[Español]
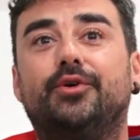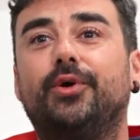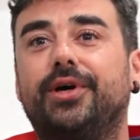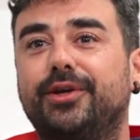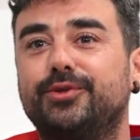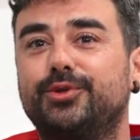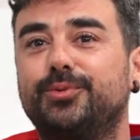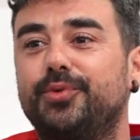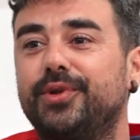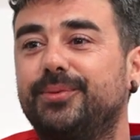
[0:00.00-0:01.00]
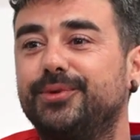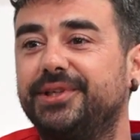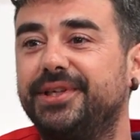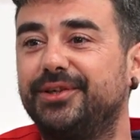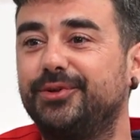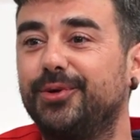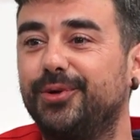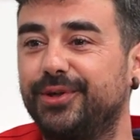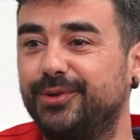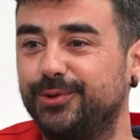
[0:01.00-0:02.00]
ojalá nosotros pudiéramos tener todos
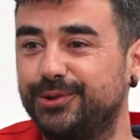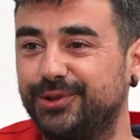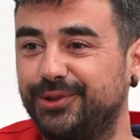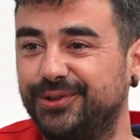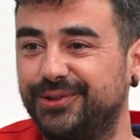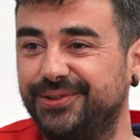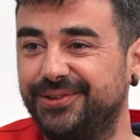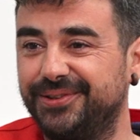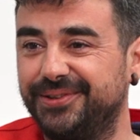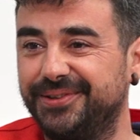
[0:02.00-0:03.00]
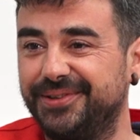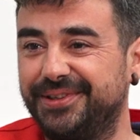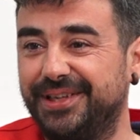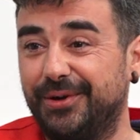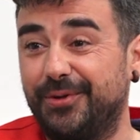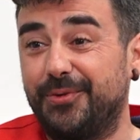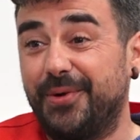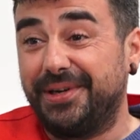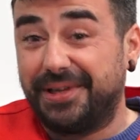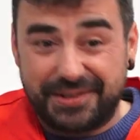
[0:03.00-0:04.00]
los recursos de los
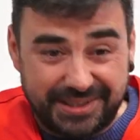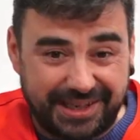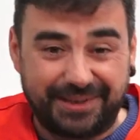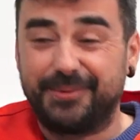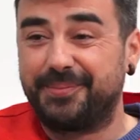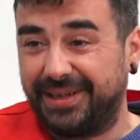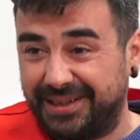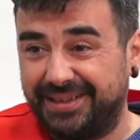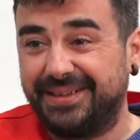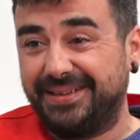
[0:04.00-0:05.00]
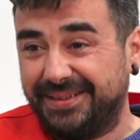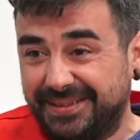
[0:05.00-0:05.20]
cuales necesitáramos para